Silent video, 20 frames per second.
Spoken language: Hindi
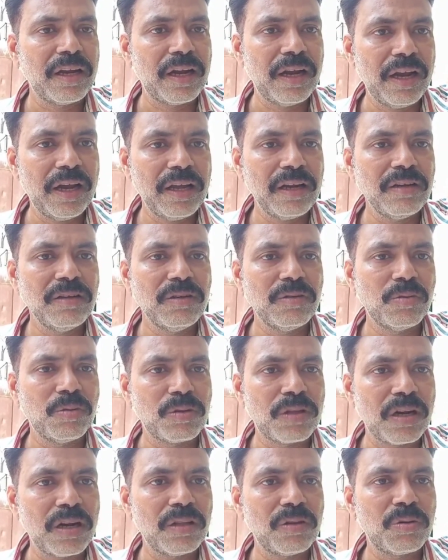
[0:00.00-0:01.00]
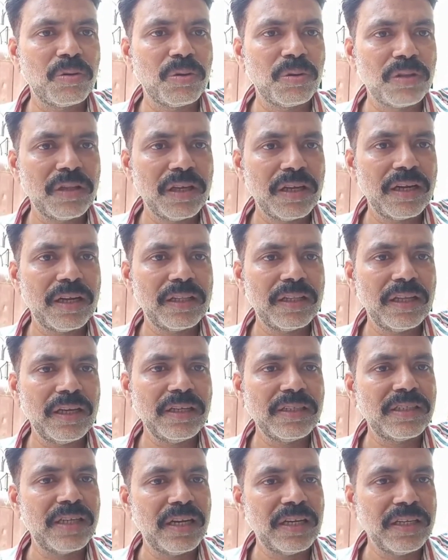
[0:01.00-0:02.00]
खैर उतना तो होते रहता है
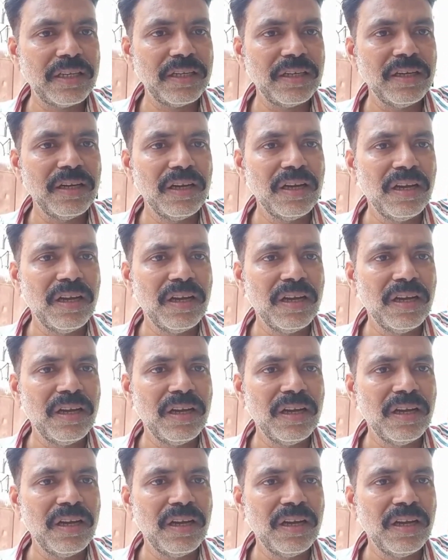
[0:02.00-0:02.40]
चलिए